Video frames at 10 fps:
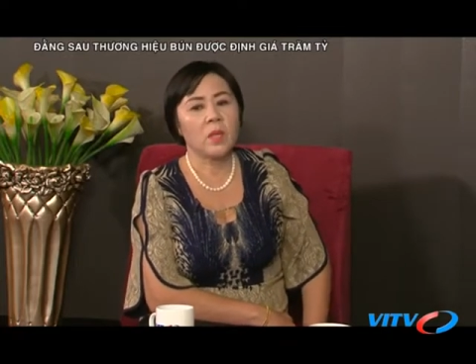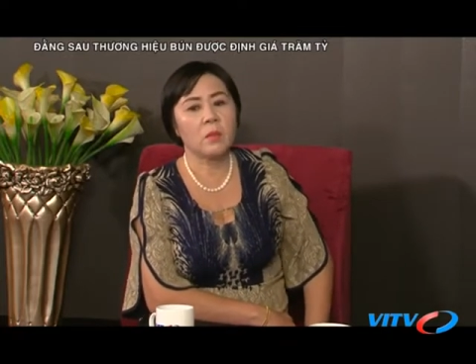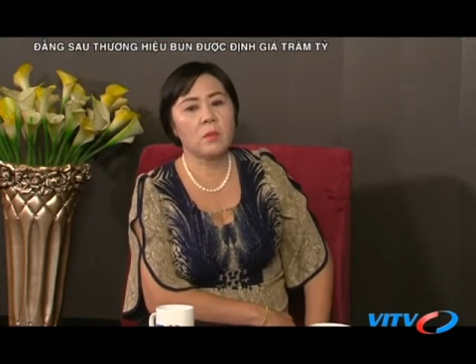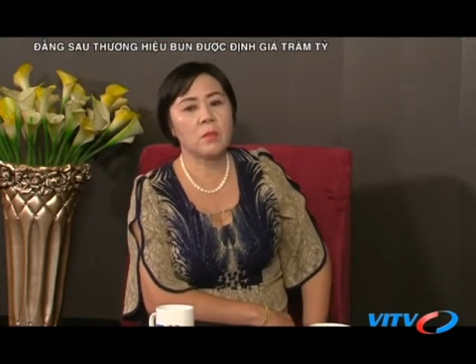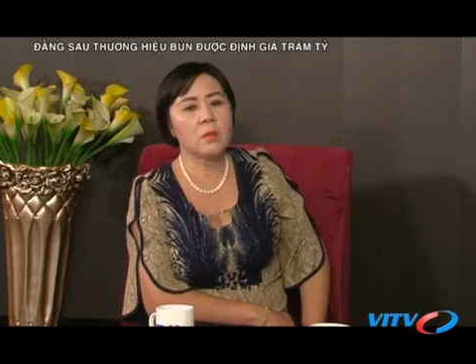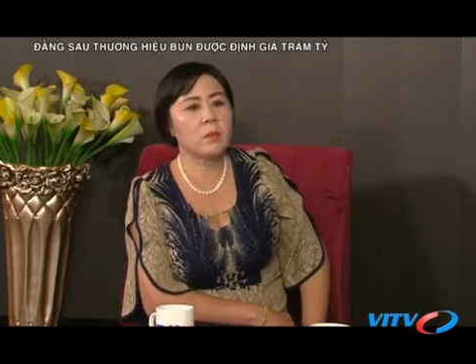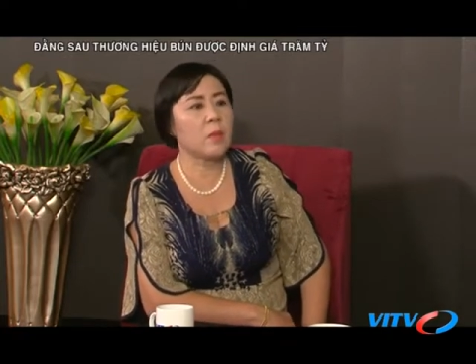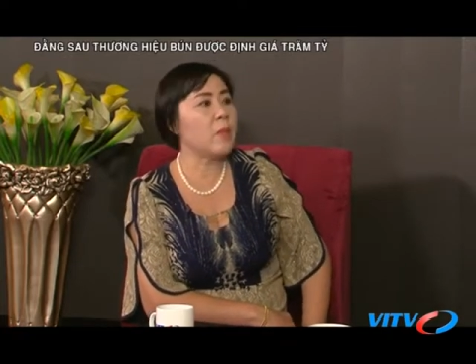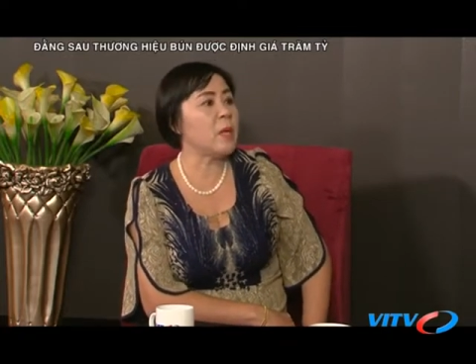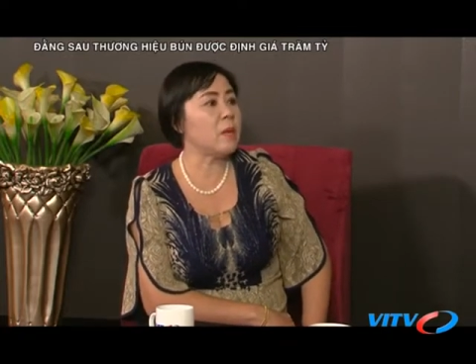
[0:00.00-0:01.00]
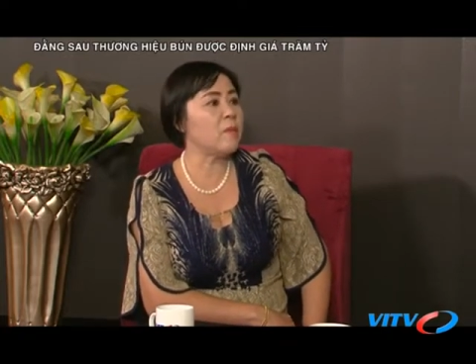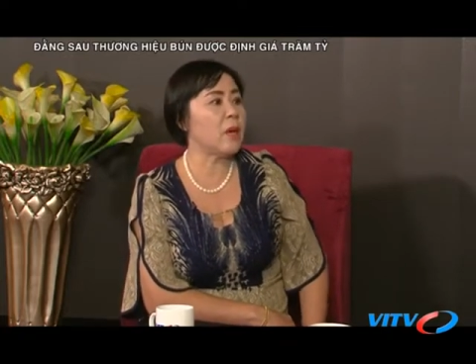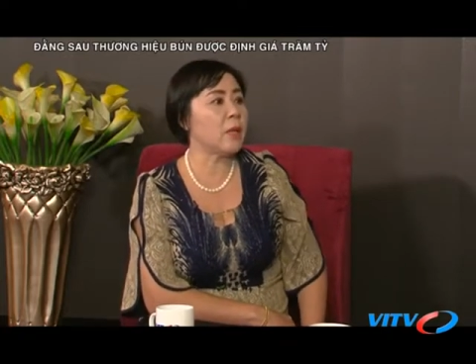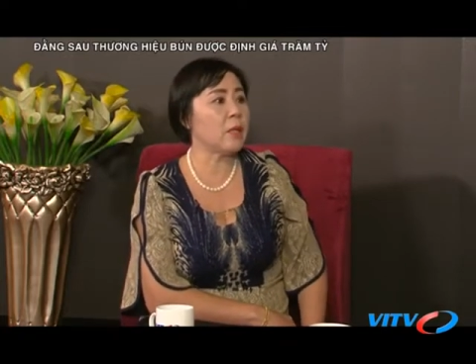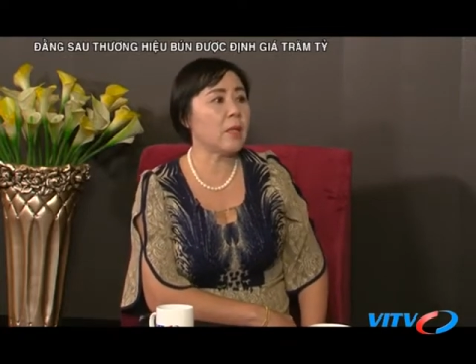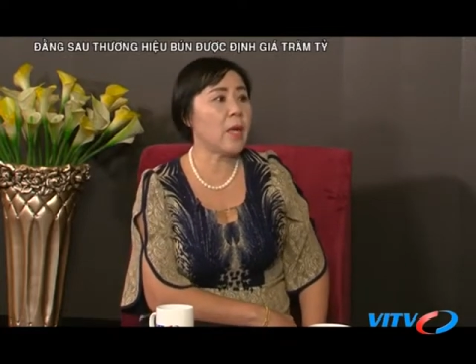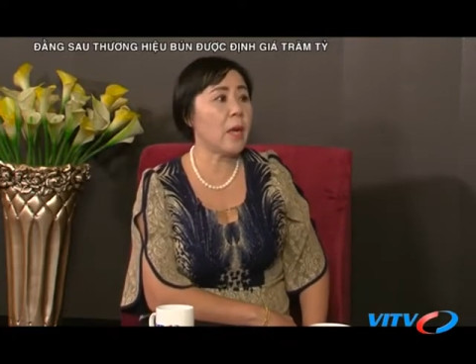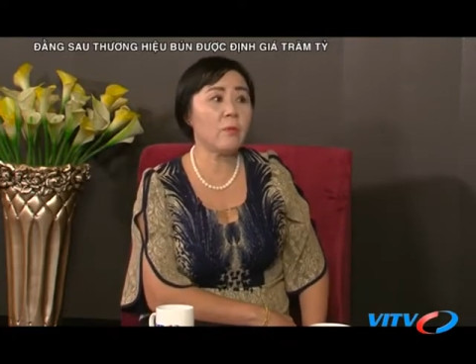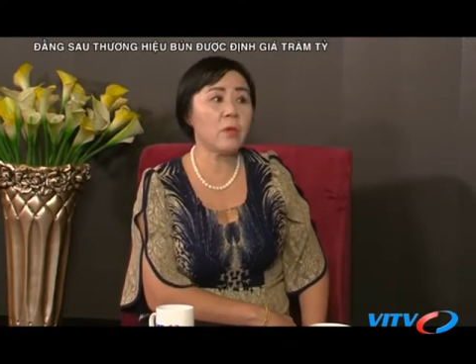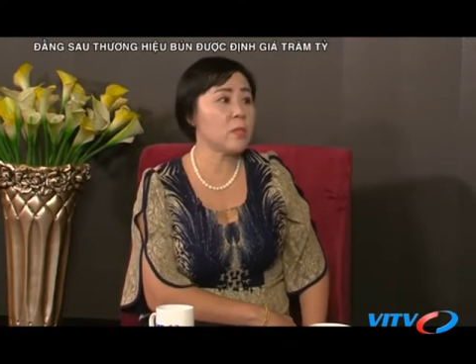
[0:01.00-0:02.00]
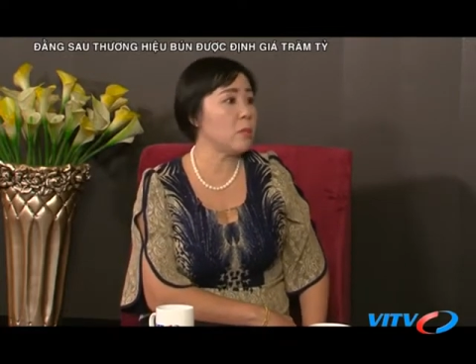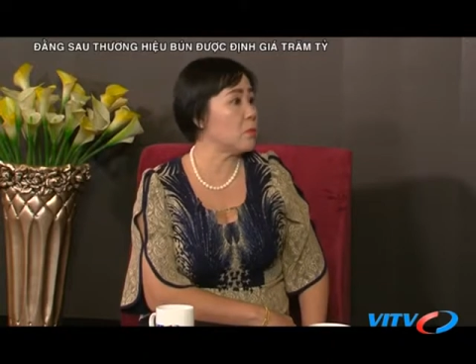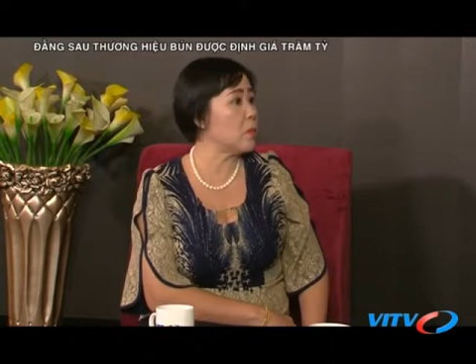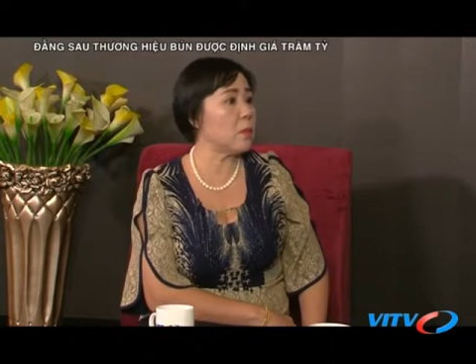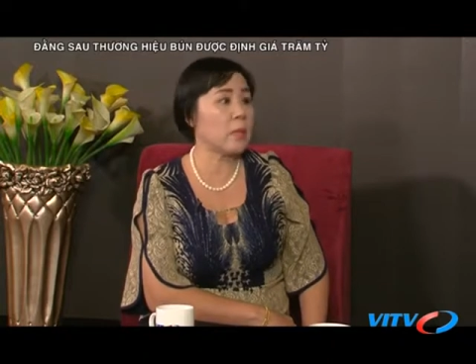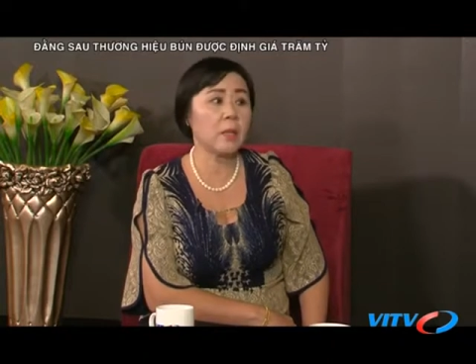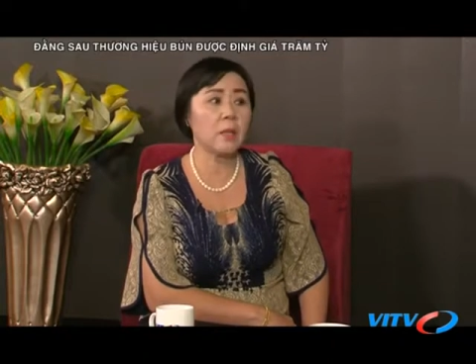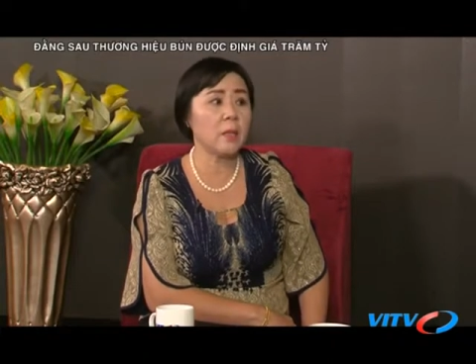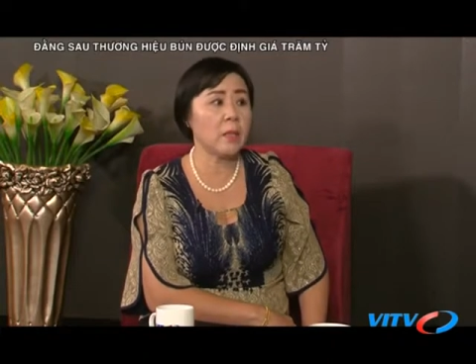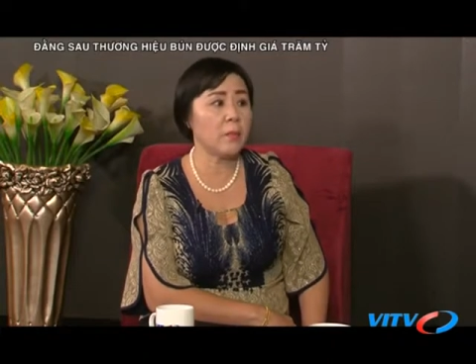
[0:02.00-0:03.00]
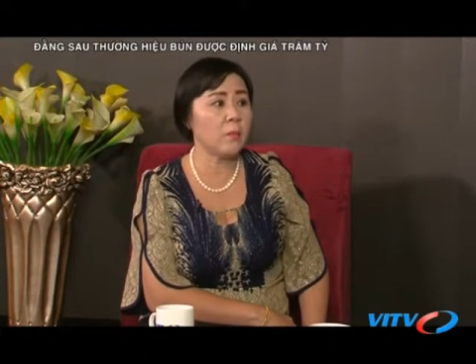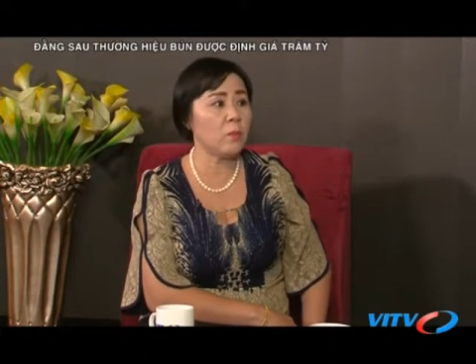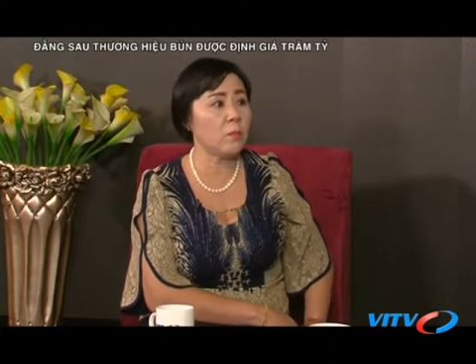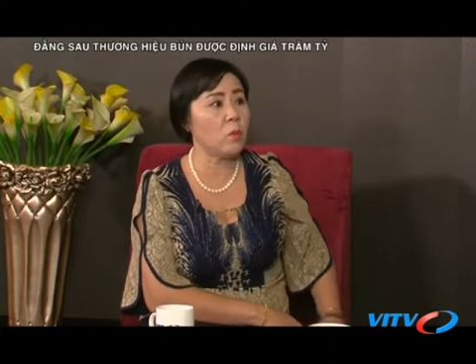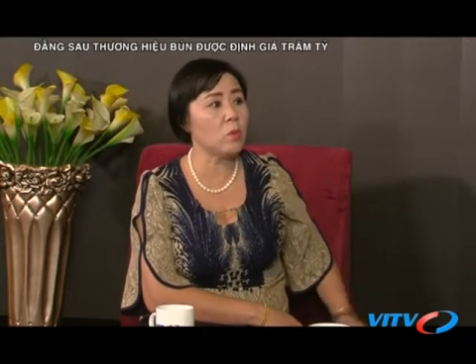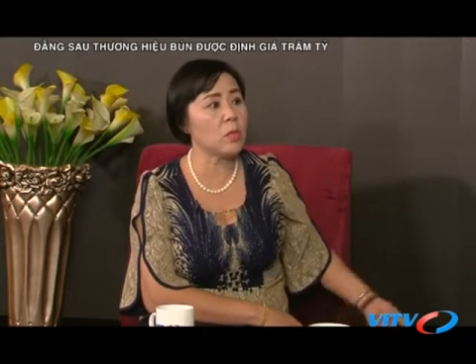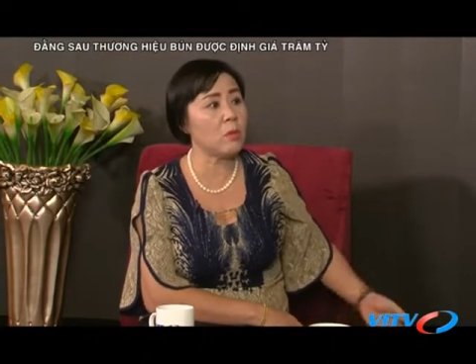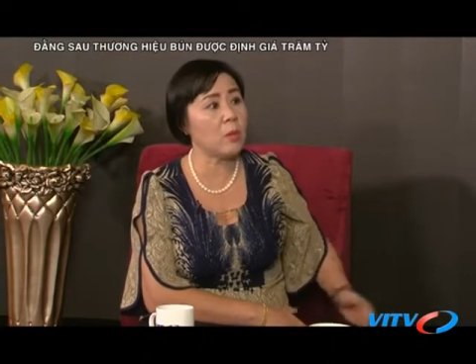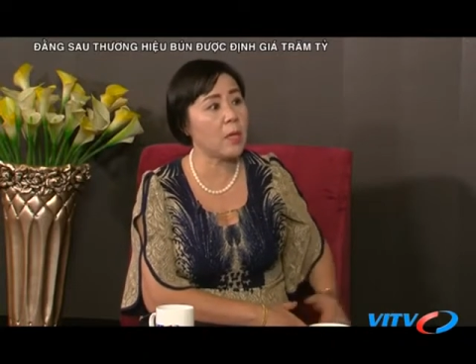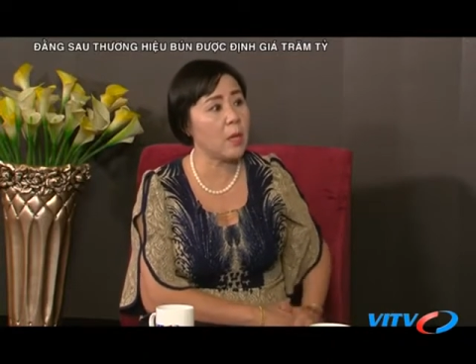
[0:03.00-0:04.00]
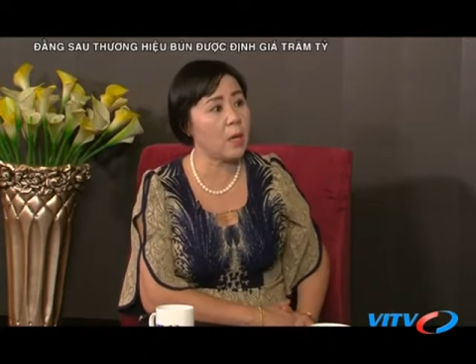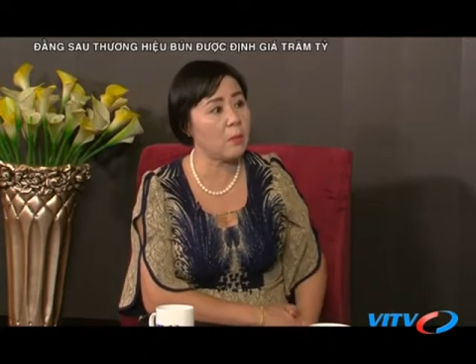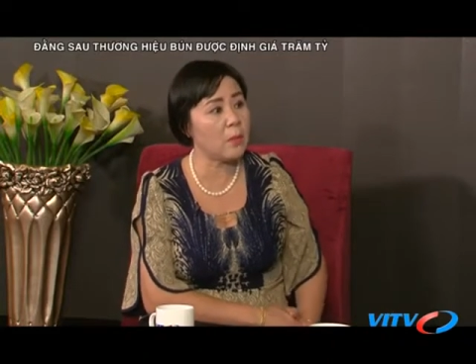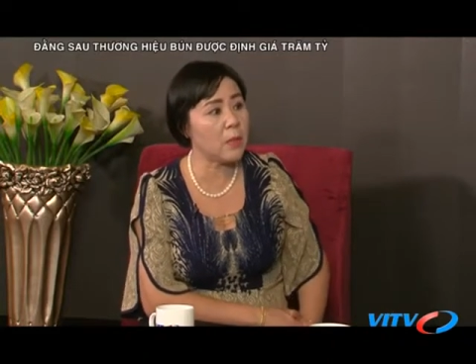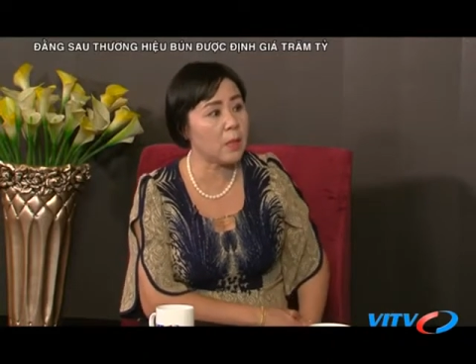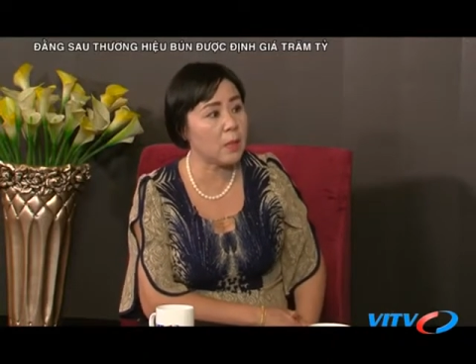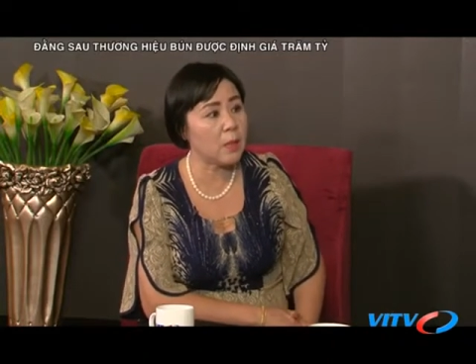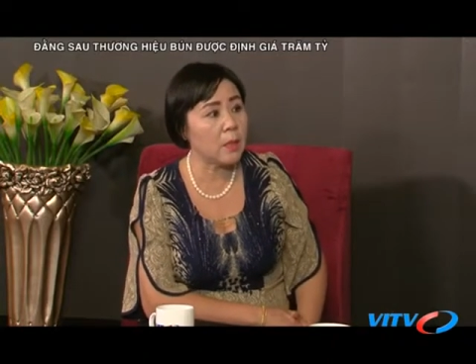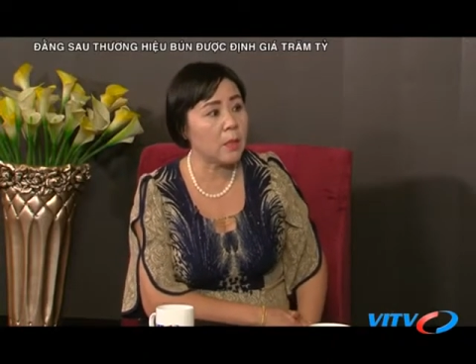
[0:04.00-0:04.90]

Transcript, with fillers: thế gì thì lại bị như vậy thế như hai vợ chồng rơi cảnh thất nghiệp rồi bố chồng thì đang ở với mình